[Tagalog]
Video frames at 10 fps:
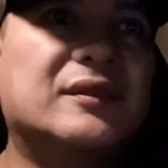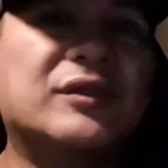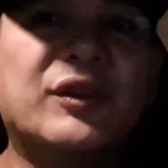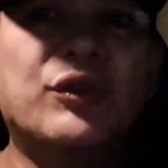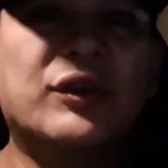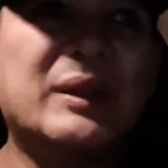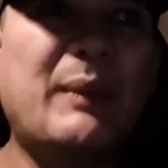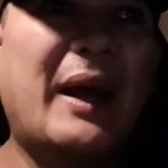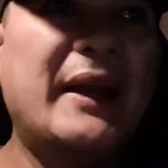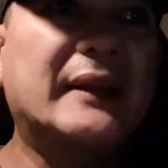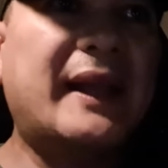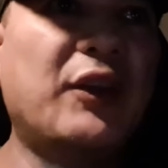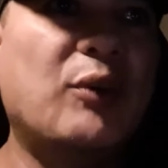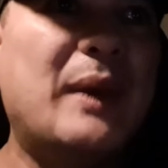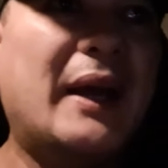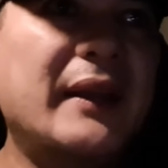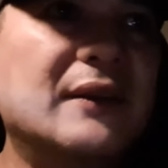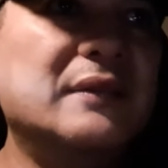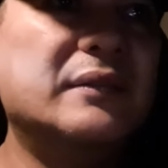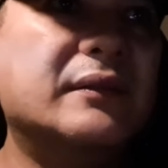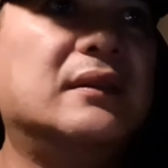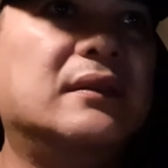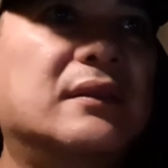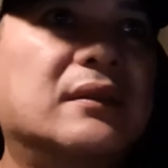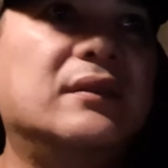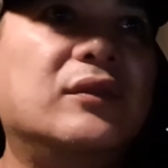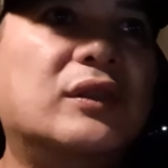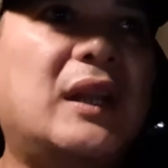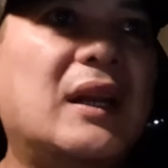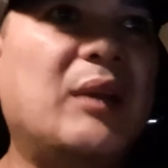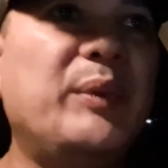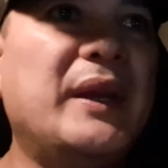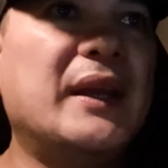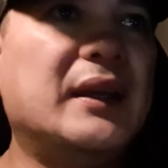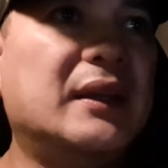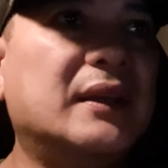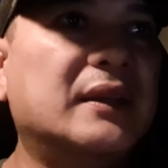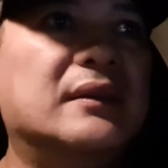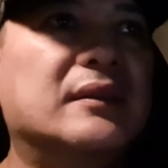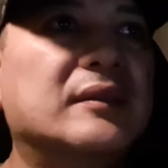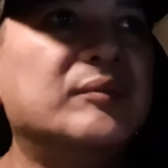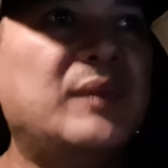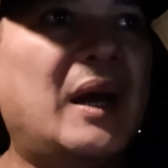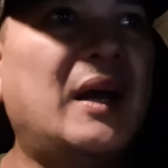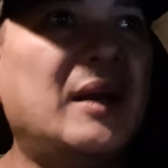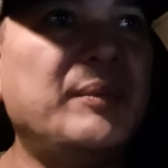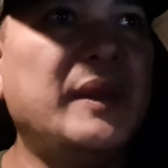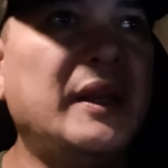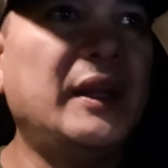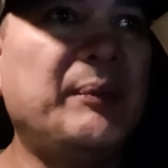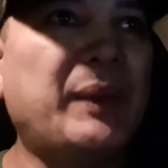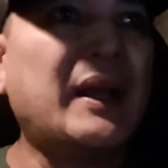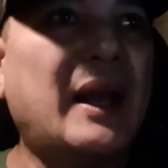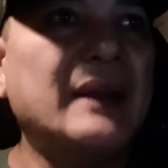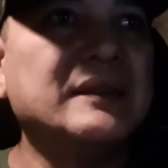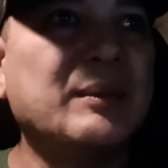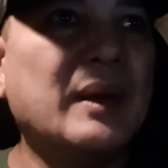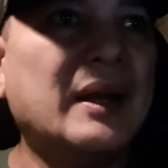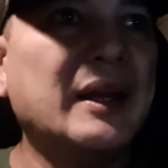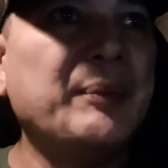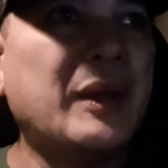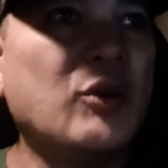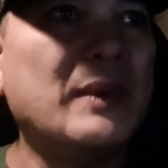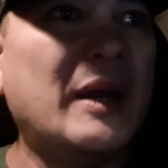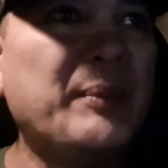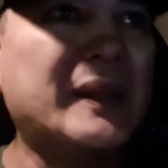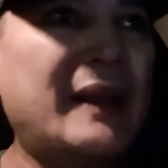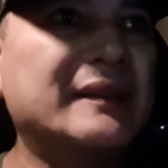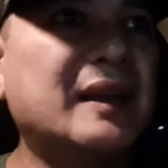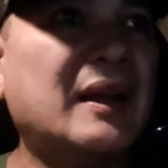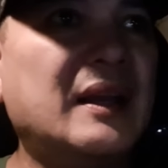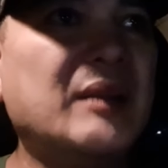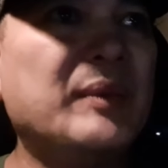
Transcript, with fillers: so siguro sa bahay na tayo kumain, no? Total, gabi na. Baka may pagkain sa bahay pag kumain pa tayo sa